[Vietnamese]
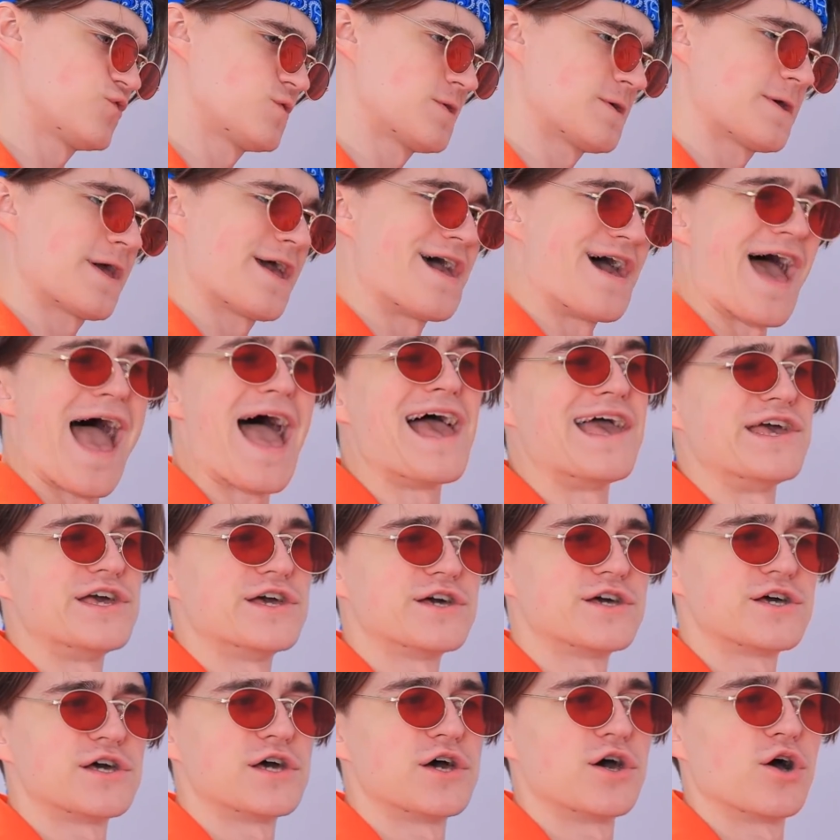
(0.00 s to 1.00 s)
gì vậy?
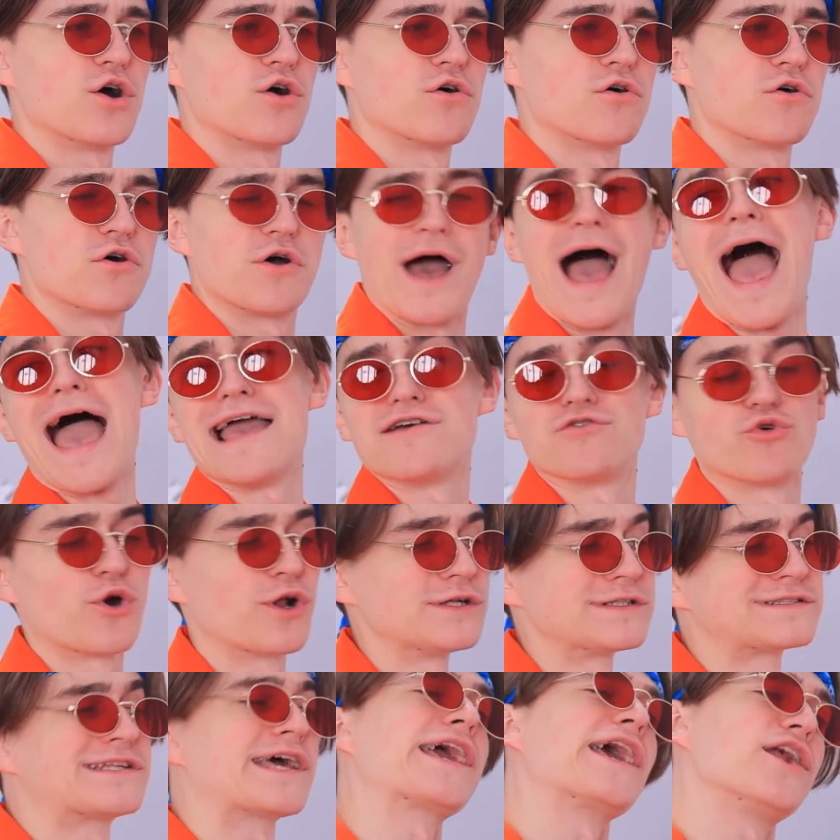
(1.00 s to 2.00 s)
Vẽ bản đồ nhà
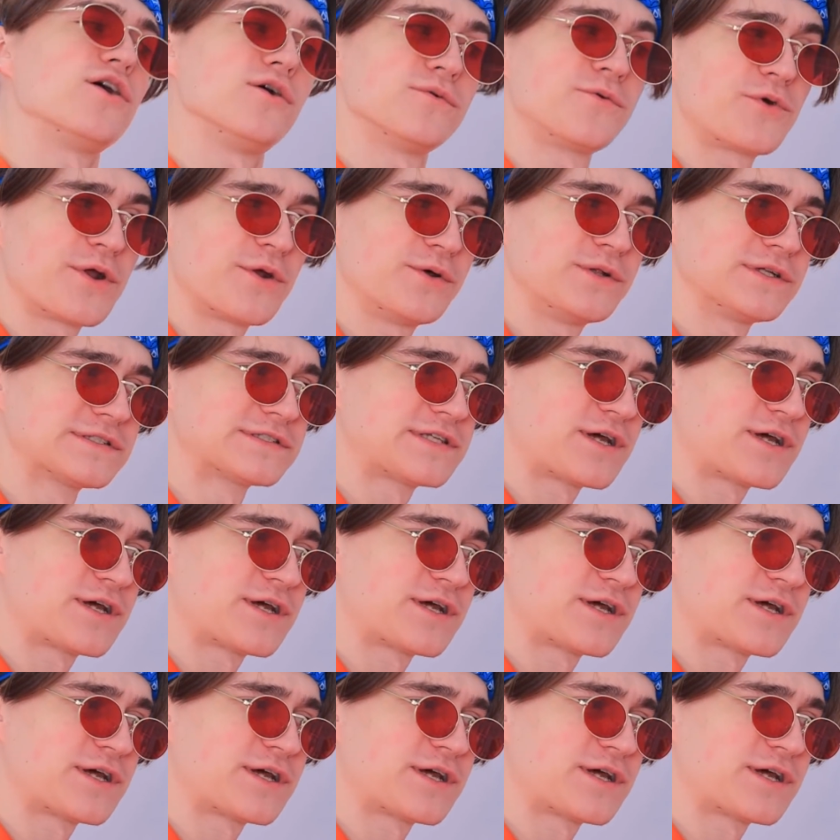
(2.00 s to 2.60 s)
tù và lập kế